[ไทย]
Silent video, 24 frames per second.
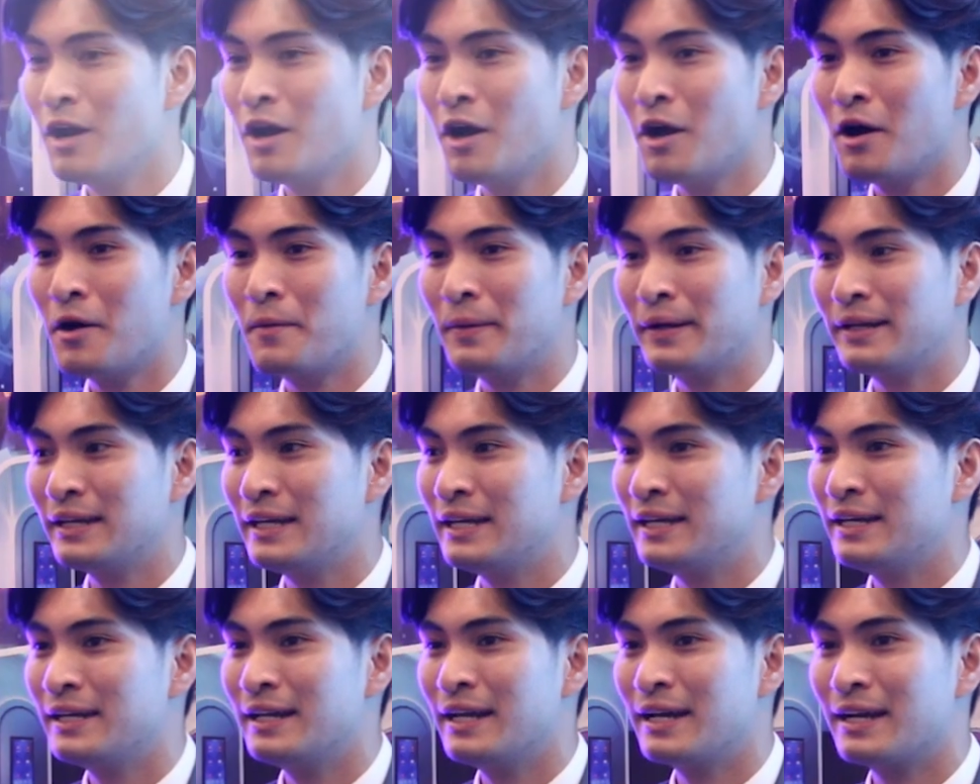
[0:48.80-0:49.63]
ก็วัน
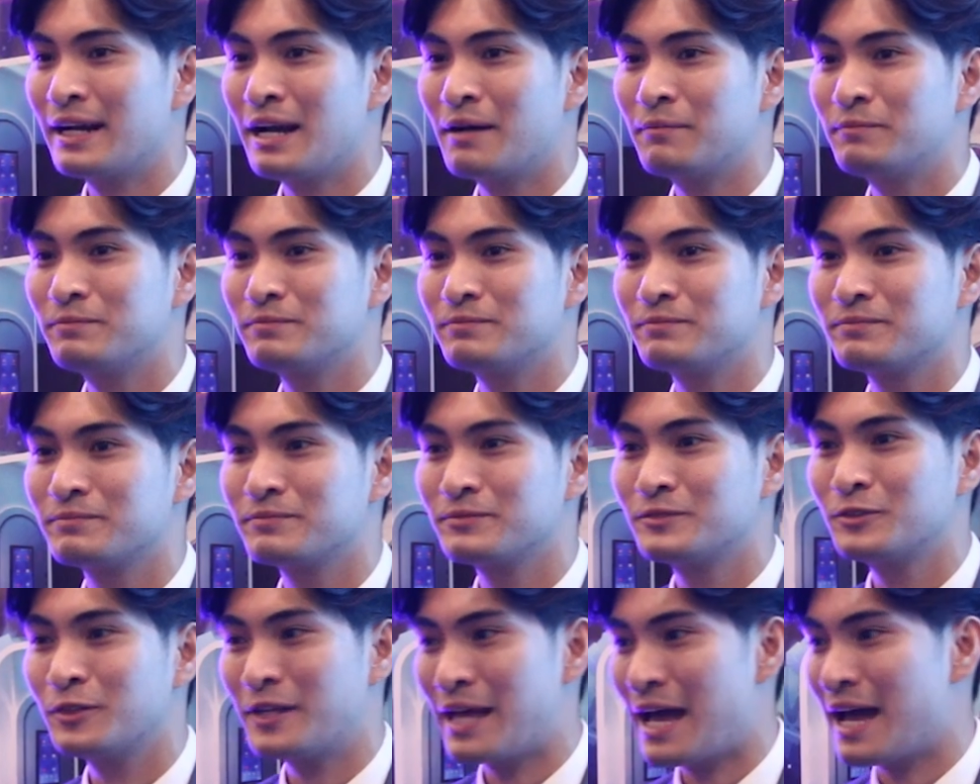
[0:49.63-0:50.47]
นี้นะครับ
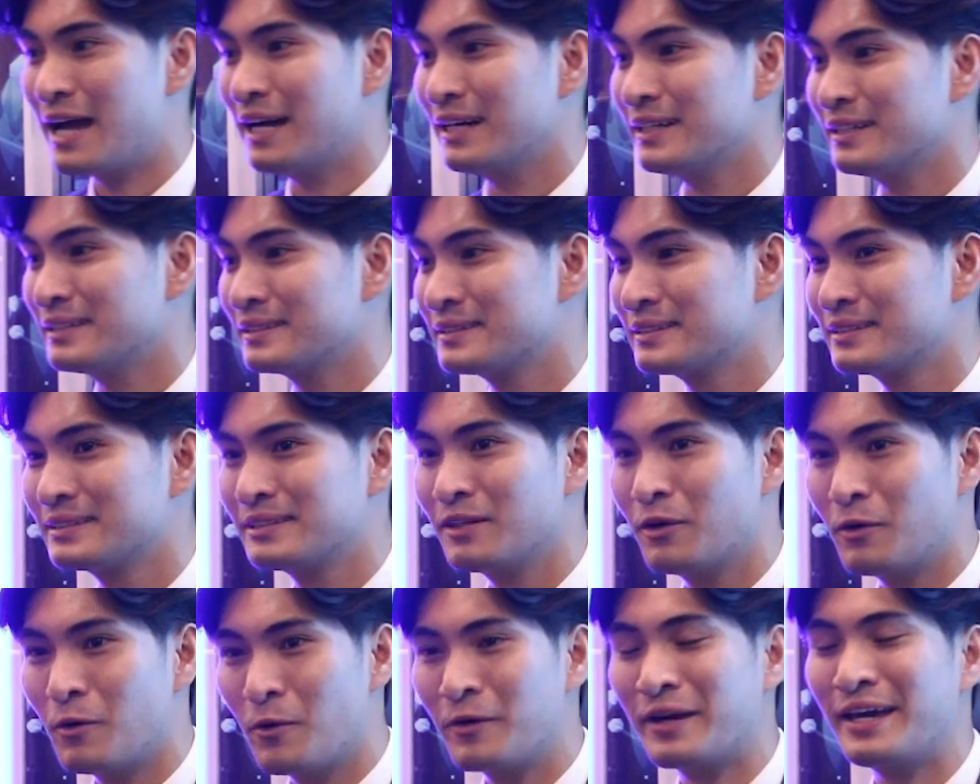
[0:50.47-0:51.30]
ทุกอย่าง
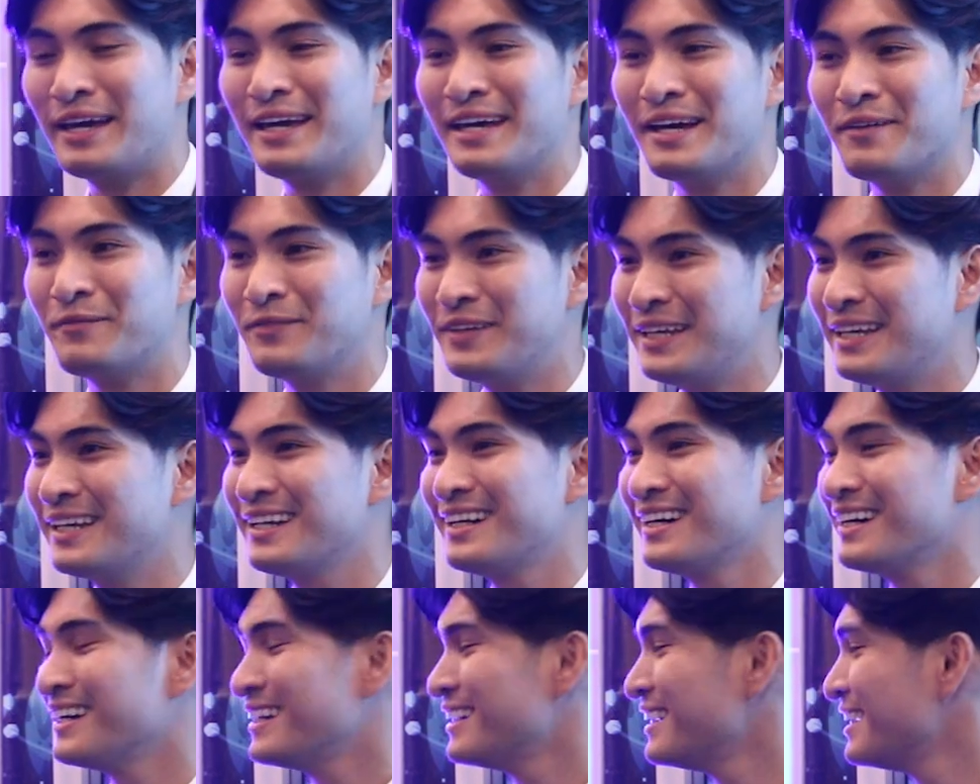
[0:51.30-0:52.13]
โอเคครับดี
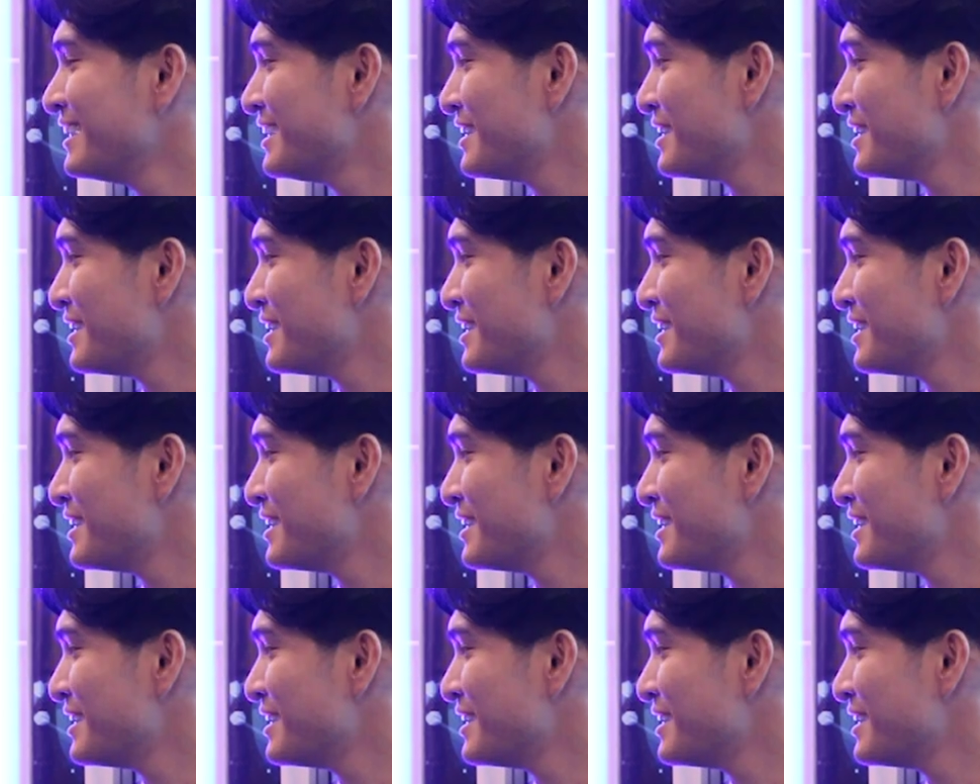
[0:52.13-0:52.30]
เลย